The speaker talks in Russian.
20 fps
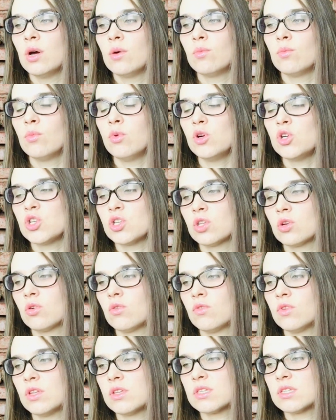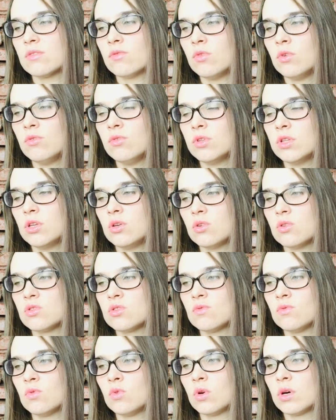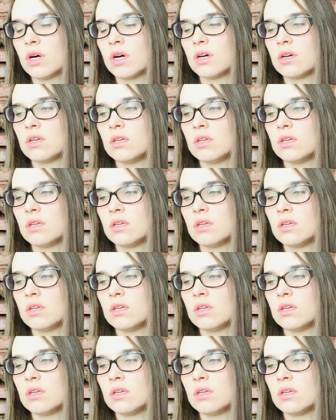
больше такого носового дает звука.